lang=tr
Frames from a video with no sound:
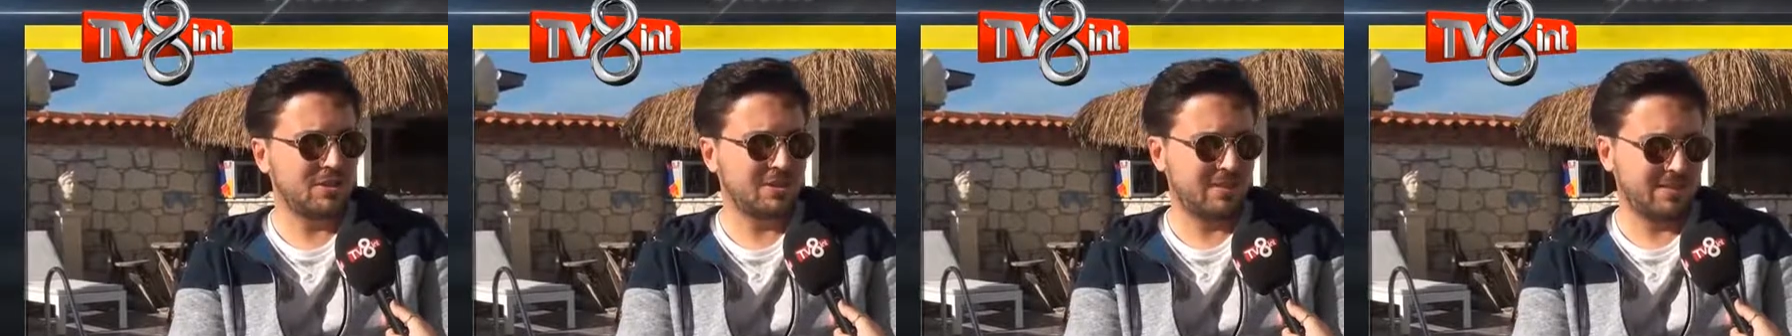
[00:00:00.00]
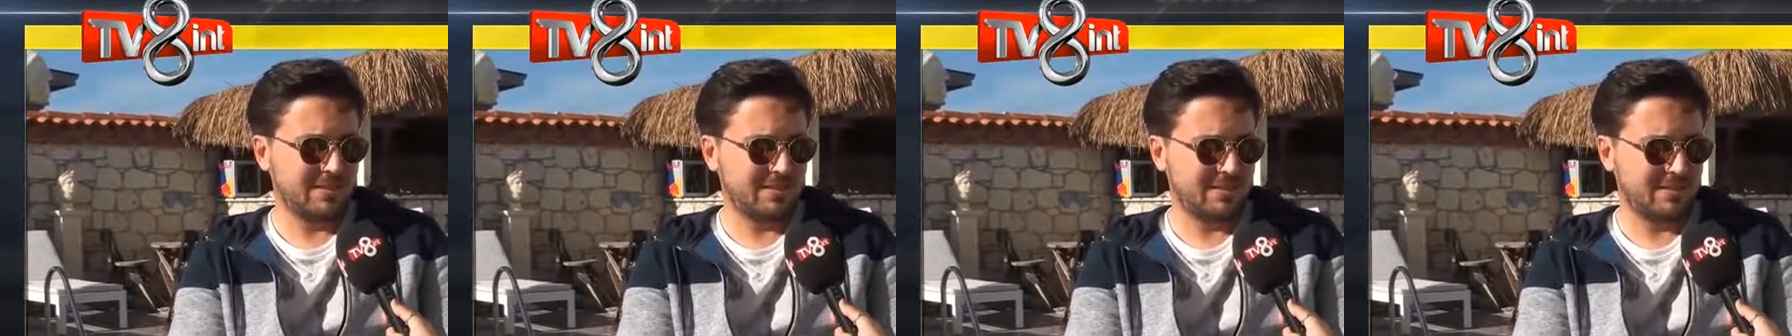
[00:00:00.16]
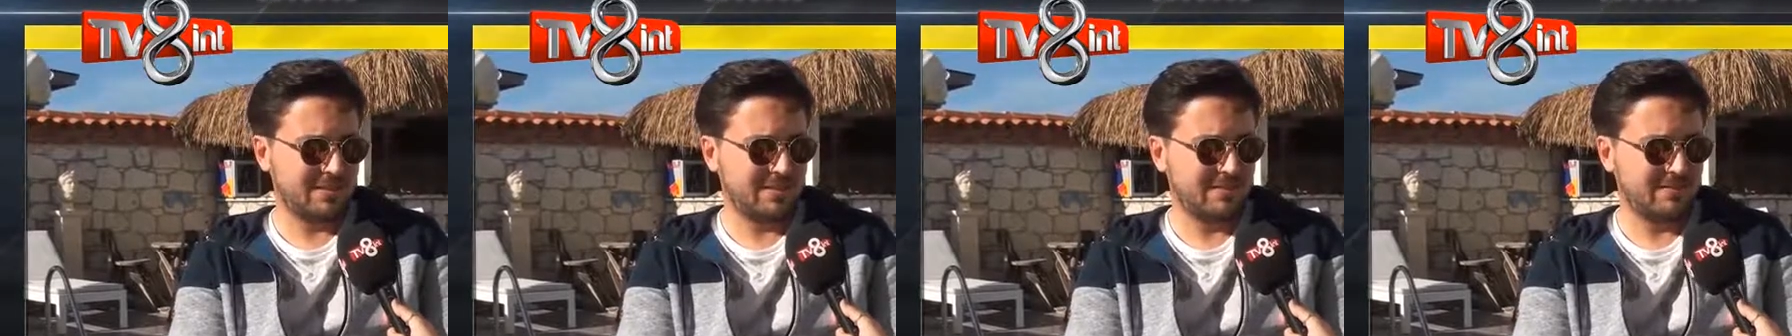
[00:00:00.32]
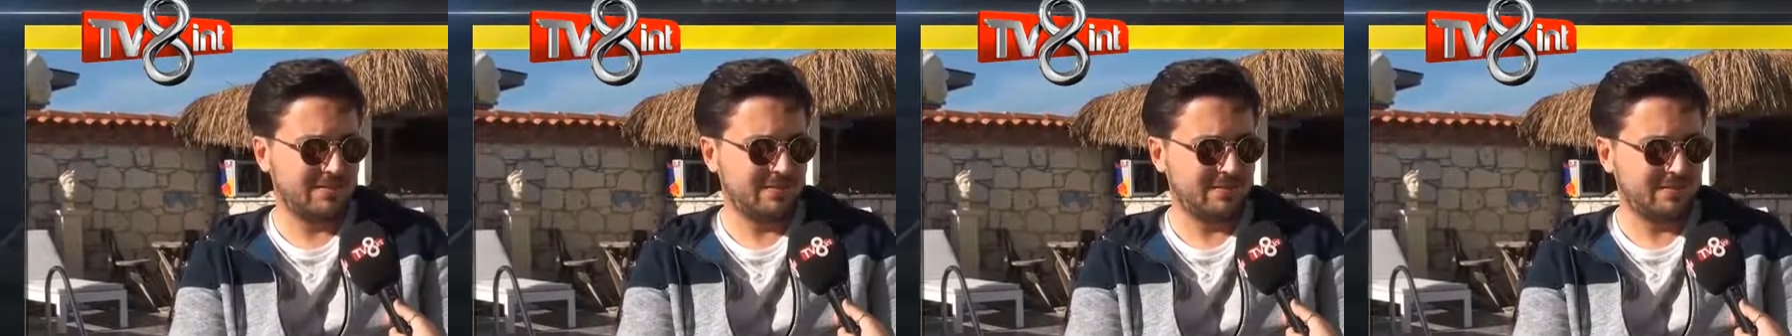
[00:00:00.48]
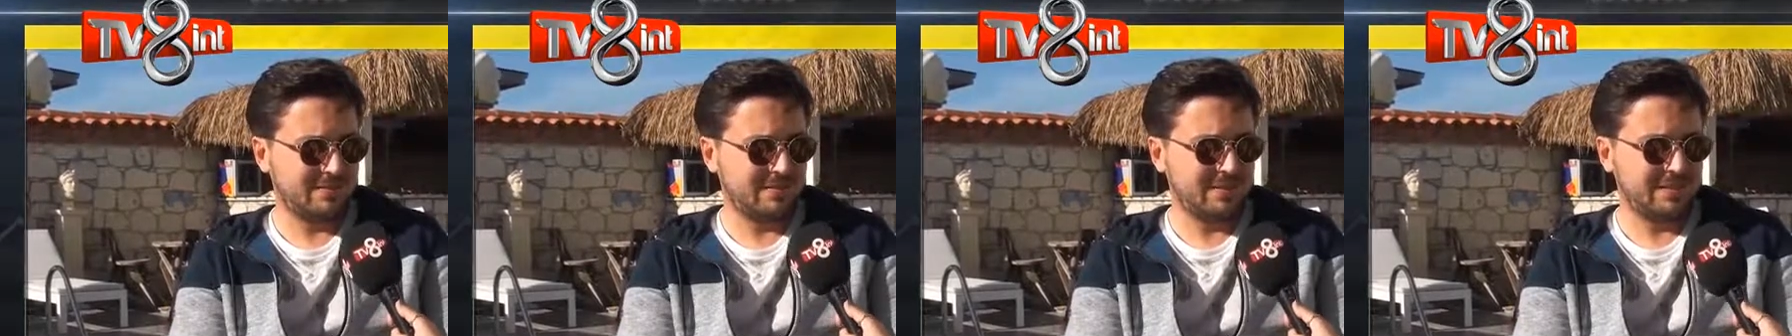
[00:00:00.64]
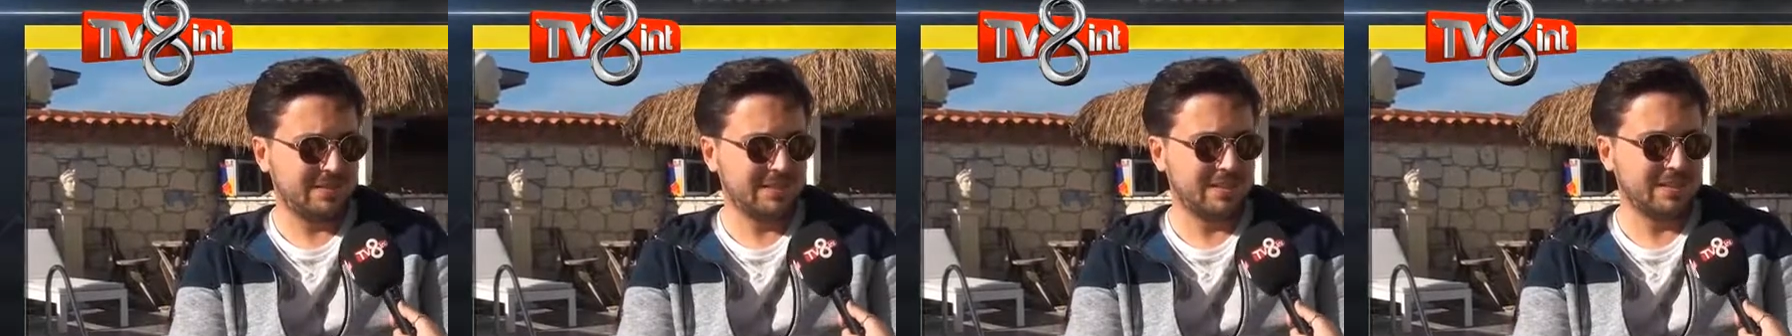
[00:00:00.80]
yıldır
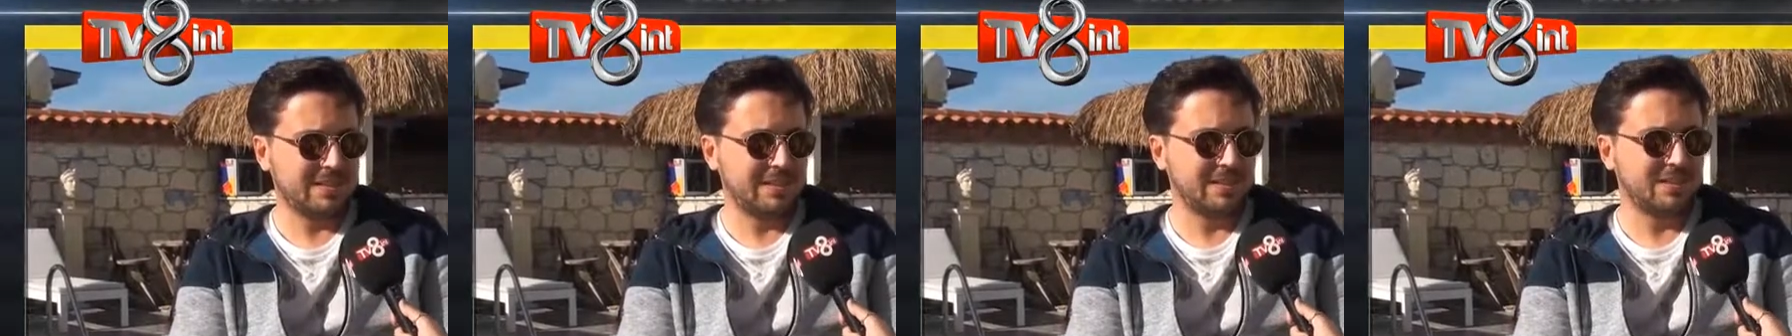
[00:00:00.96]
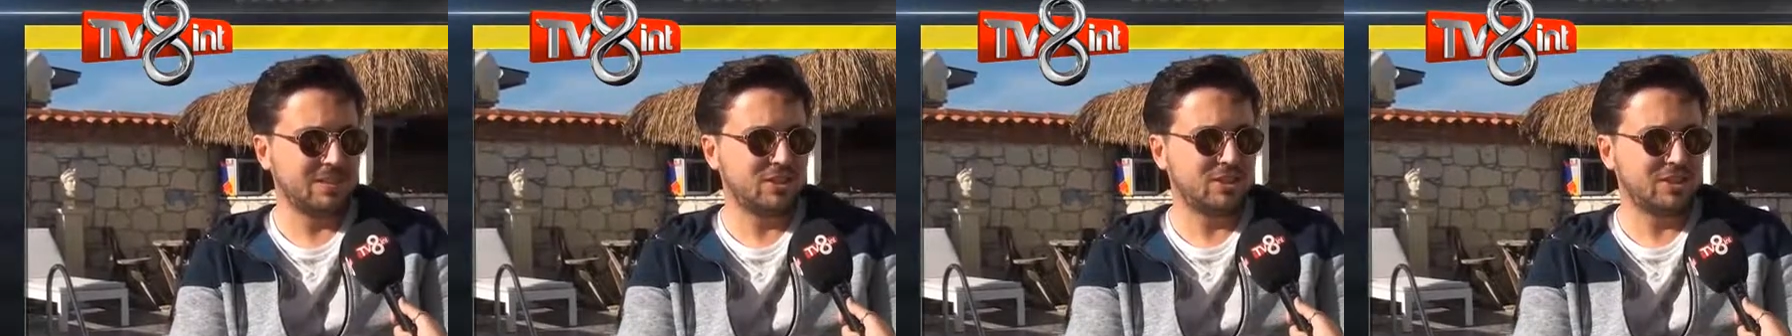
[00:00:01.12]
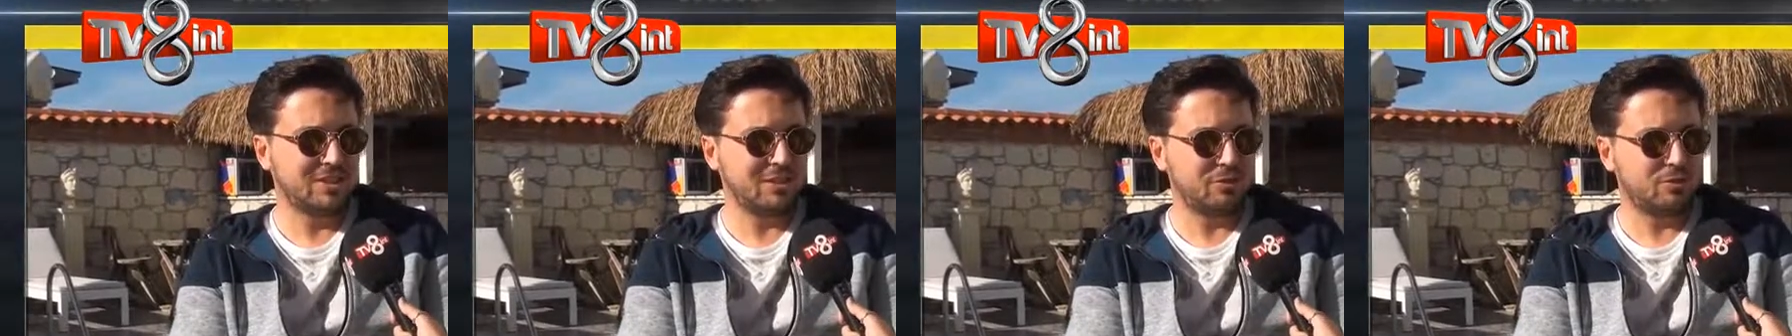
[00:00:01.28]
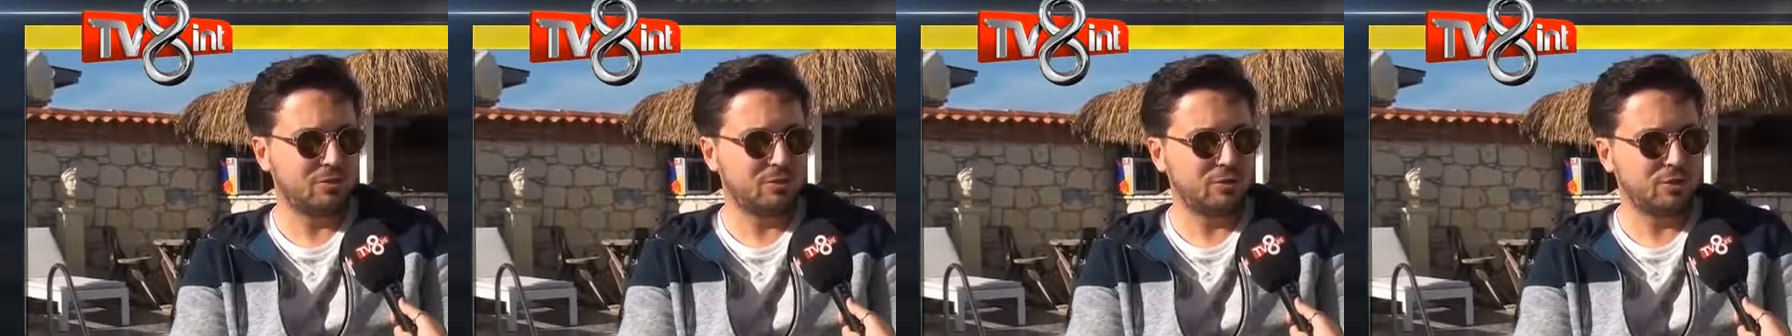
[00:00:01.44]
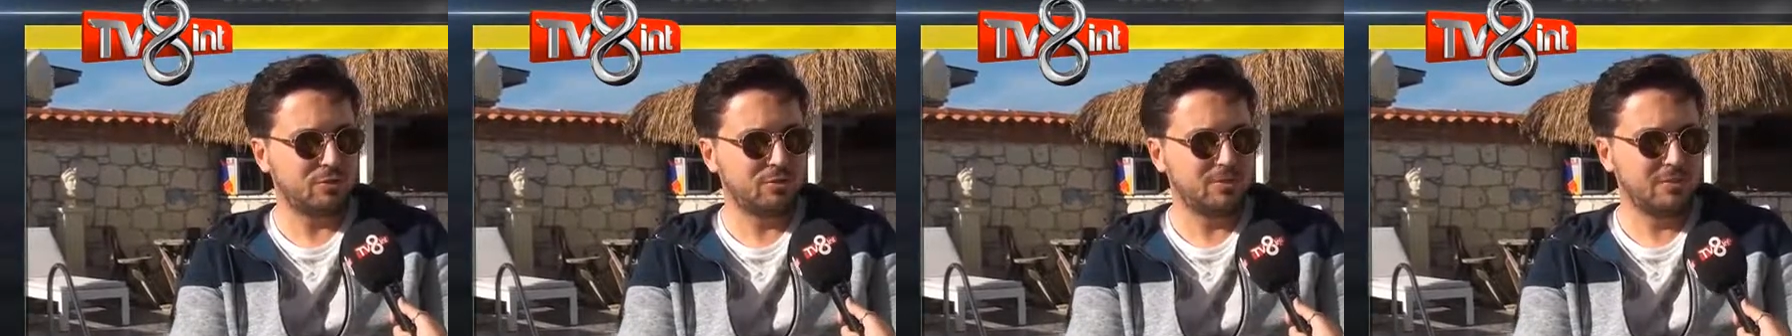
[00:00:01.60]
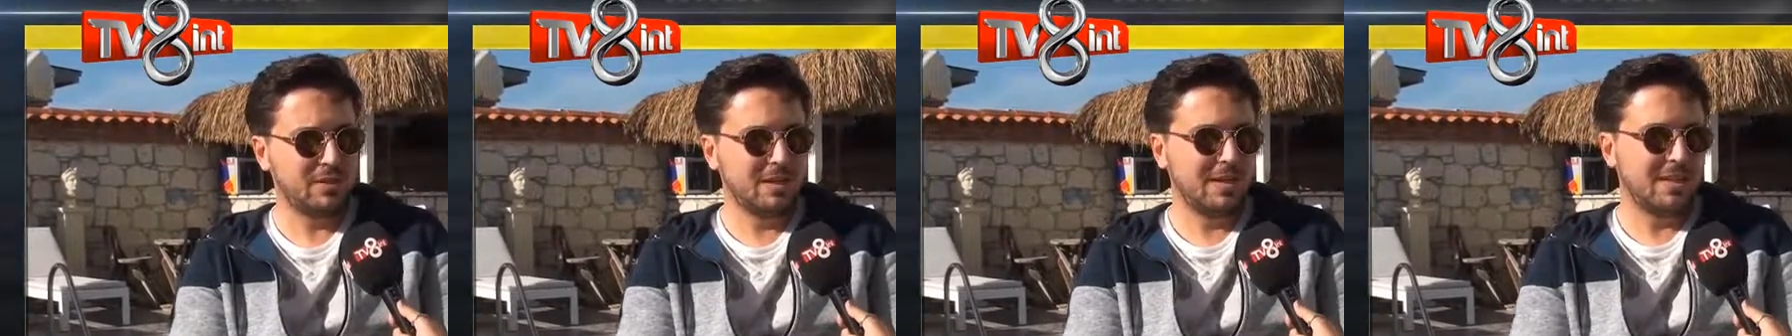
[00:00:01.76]
e,
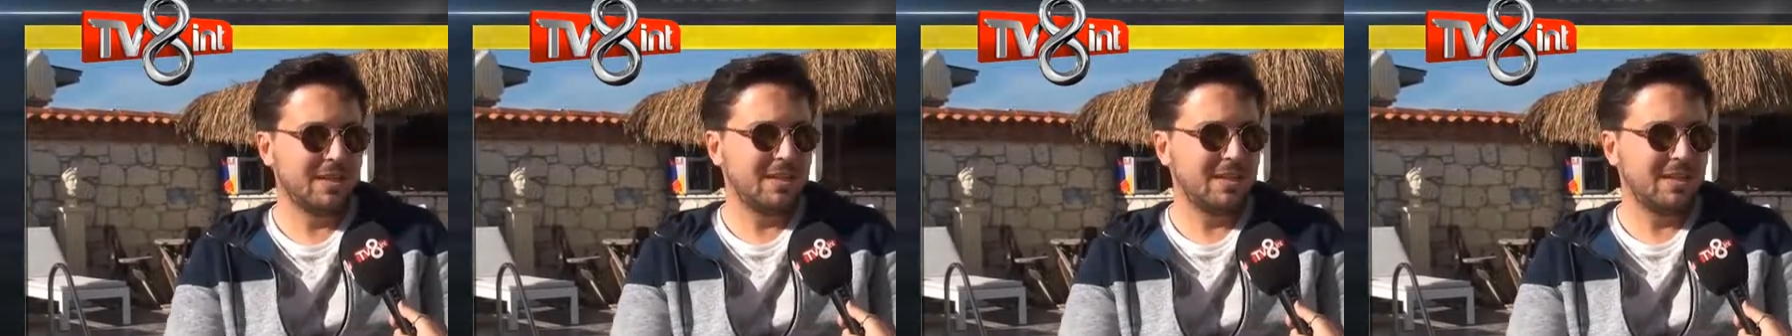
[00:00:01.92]
çalışıyorum.